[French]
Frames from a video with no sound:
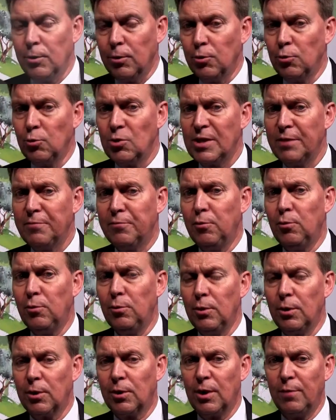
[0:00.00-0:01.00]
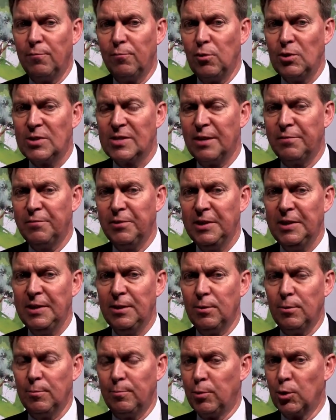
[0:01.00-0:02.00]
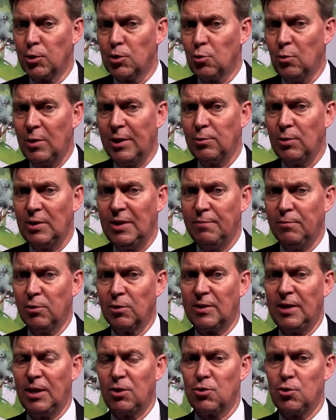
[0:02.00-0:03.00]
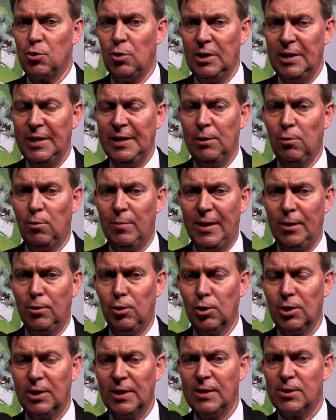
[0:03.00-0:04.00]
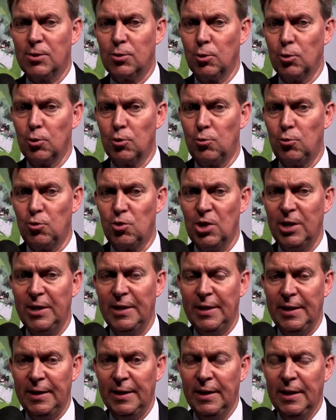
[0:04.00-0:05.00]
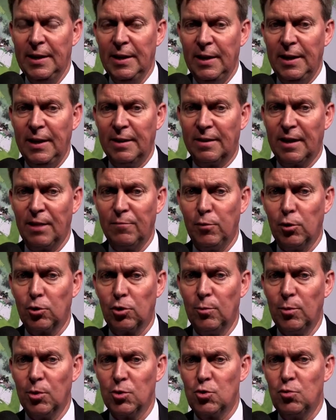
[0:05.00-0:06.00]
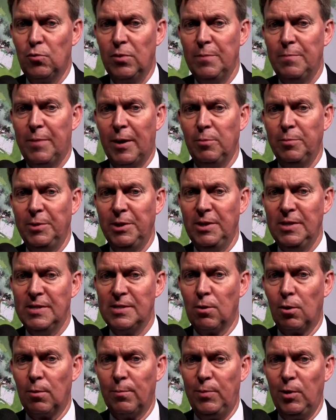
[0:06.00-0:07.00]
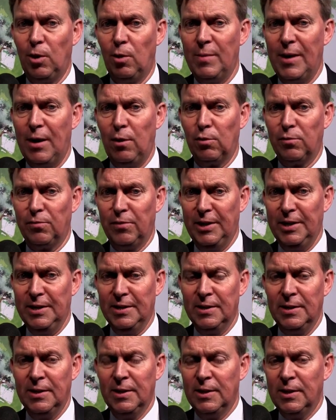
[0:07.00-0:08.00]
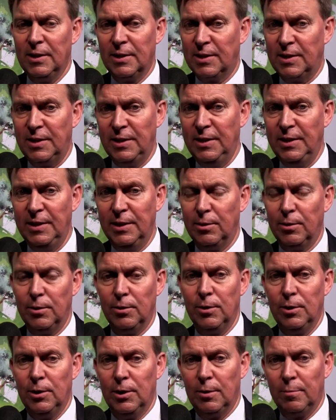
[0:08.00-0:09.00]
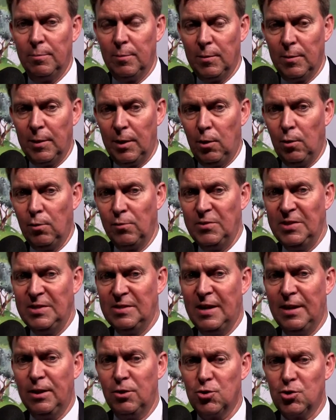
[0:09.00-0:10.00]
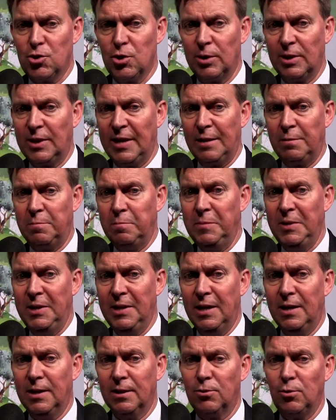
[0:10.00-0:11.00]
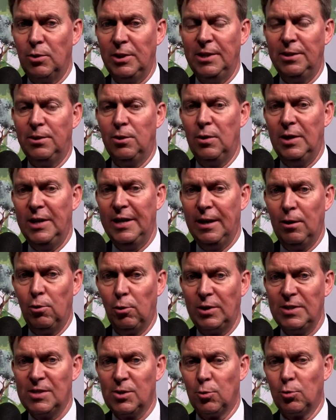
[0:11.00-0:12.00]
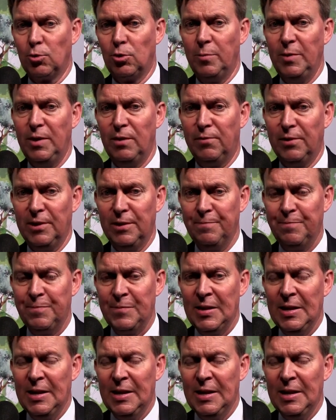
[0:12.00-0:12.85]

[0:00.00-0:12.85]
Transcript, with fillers: Nous avons, euh, comme vous le savez, euh, besoin de davantage de lait au Maroc et ce sujet est, très fortement soulevé par le ministre dans le plan Maroc vert qui euh, envisage 4 milliards de litres de lait à l'horizon 2020.